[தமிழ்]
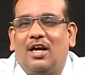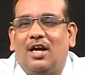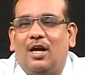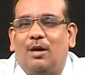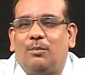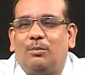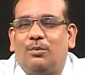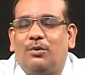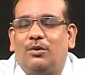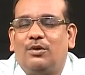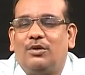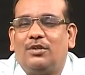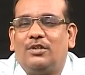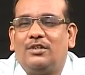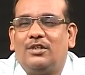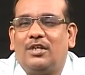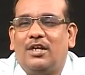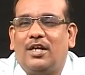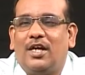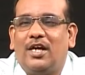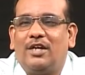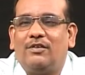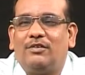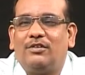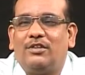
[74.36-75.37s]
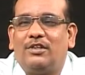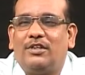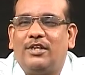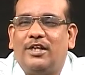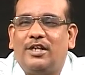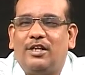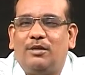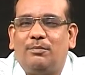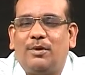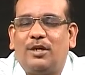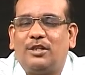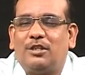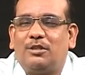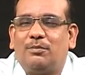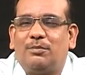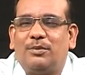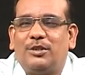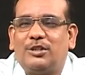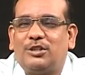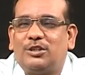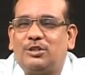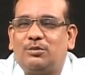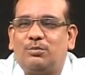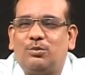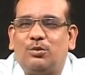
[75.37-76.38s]
அப்போது இந்த நாய் வந்து டெய்லி பார்த்து
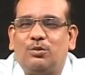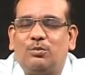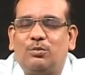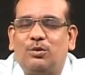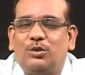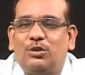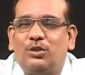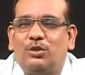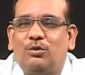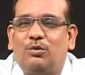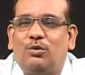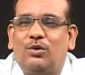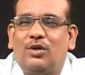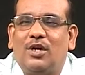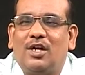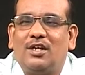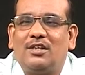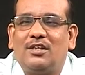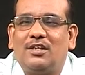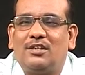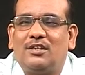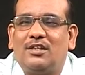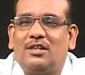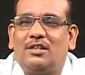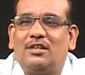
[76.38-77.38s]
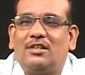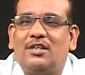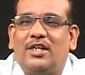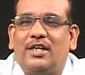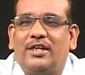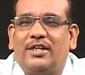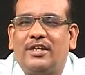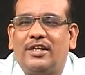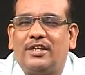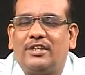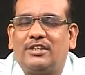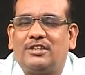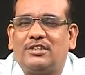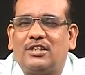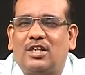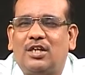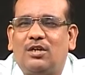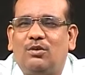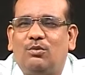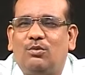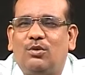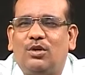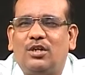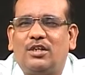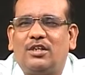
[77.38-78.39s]
பேசிட்டு போகும்போது ஒரு நாள் இந்த தெரு நாய்
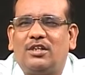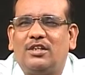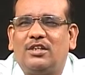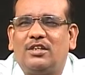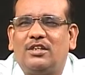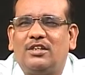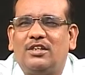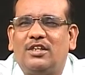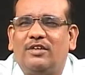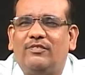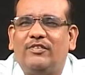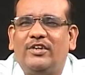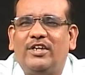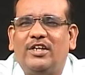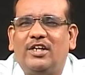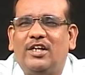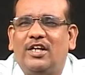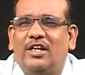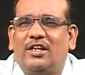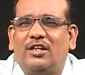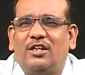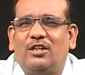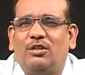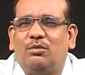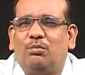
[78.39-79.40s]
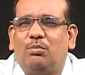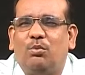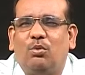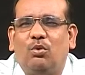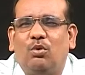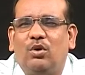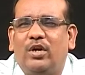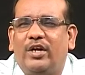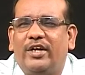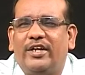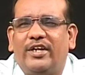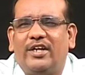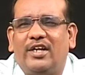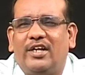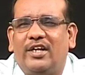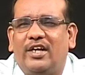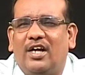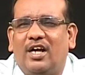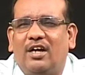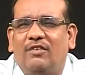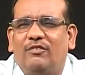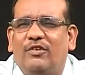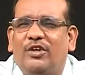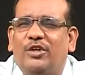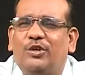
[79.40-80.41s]
கேட்டுச்சான் உனக்கு இந்த வீட்டில் இருக்கிறது போர்
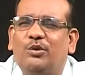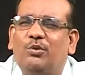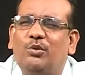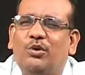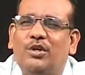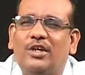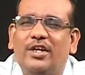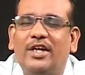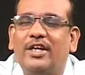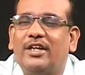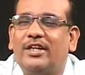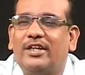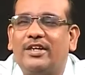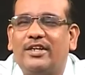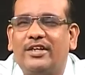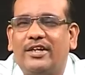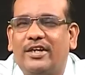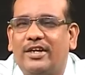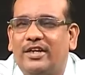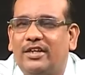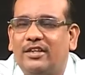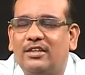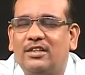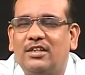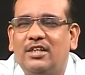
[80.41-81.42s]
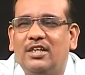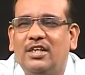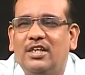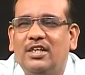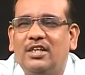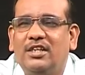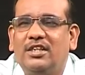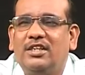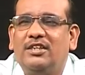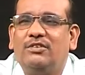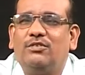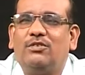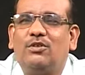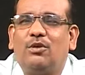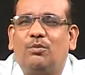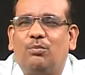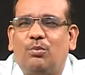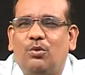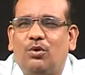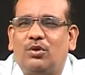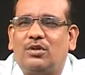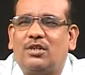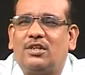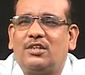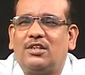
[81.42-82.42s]
அடிக்கலையா வீட்டுக்குள்ளேயே இருக்கிறியே இவங்க
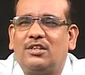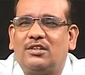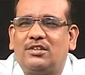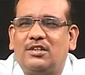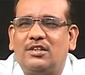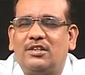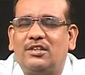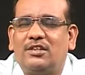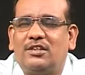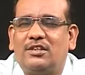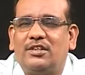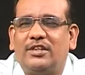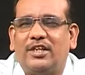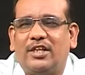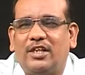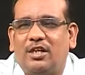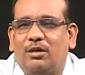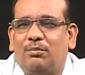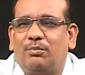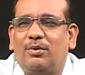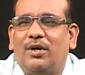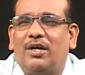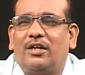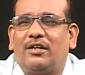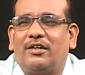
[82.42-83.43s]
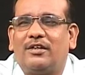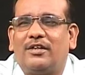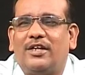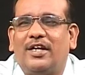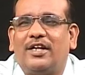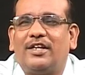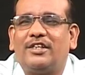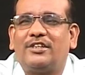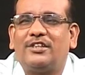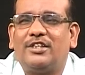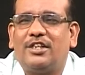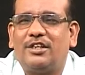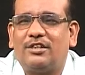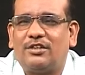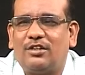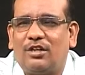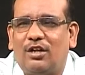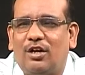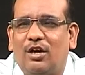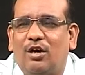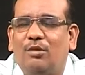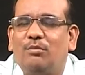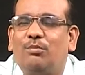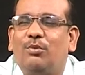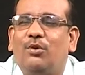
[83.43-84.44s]
போட்டுறதை தின்னுட்டு என்னப்பார் நினச்ச
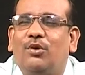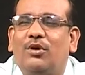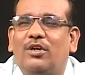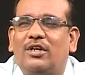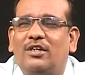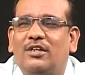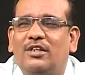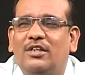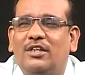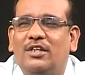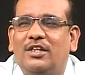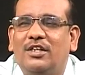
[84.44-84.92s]
இடத்துக்கெலாம் போகிறேன்